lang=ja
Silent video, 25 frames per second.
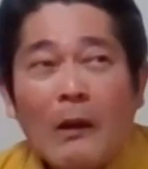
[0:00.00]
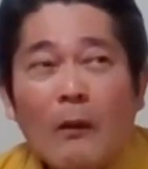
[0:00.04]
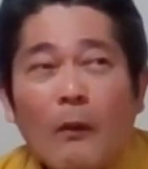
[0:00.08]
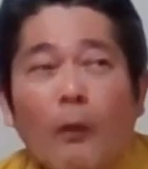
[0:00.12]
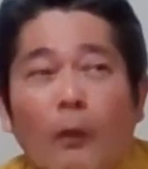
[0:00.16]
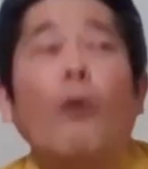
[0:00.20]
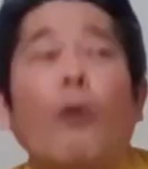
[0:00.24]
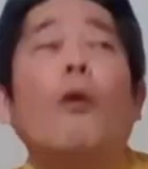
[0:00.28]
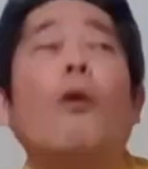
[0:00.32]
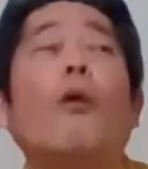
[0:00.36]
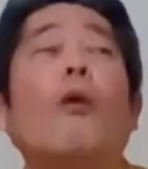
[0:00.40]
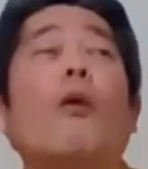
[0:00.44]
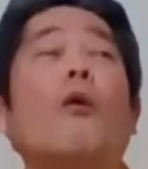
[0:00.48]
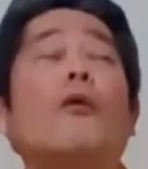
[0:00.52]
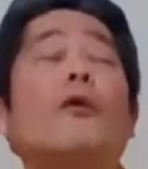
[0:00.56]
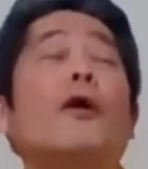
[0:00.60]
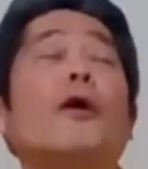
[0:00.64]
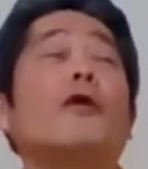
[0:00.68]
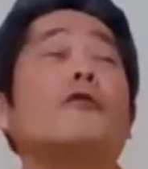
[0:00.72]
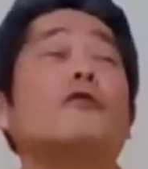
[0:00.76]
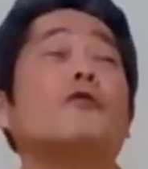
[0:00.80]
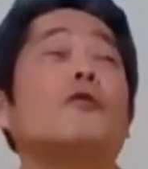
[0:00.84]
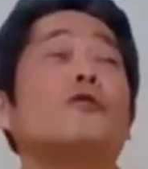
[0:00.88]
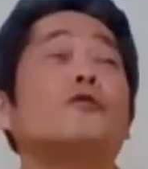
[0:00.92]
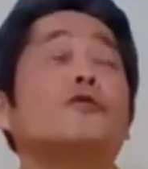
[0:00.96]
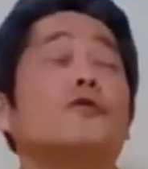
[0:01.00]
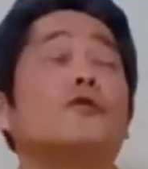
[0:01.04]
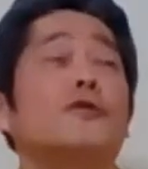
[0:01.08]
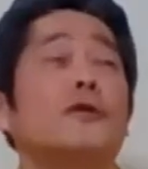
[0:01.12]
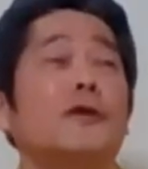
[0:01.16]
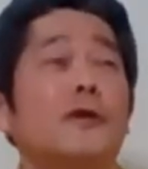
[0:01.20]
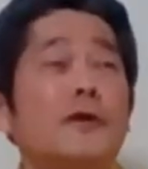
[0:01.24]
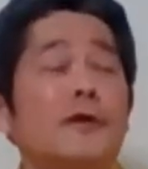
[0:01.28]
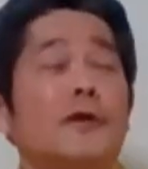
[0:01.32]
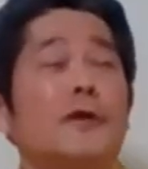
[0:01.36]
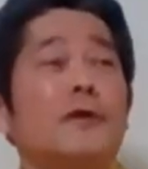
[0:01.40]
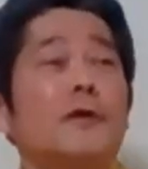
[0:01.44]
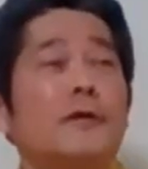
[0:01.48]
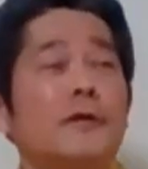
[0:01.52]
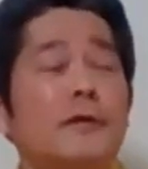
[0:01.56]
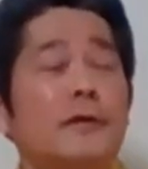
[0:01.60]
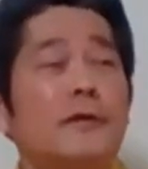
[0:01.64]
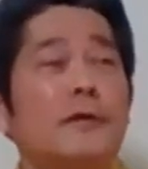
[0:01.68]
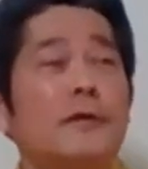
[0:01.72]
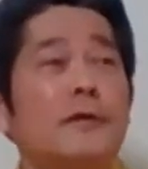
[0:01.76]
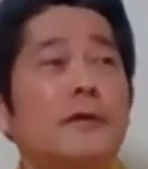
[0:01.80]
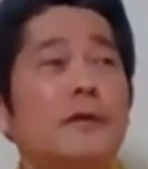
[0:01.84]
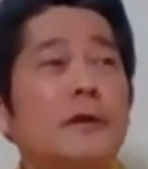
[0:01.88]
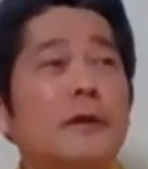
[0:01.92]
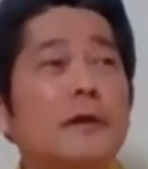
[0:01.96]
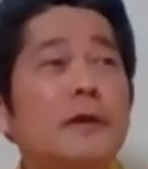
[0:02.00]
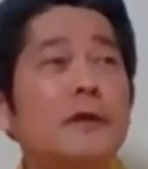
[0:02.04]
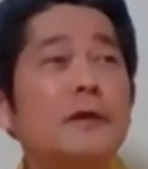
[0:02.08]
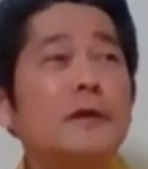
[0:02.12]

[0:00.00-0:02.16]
おおなるほどね。ええ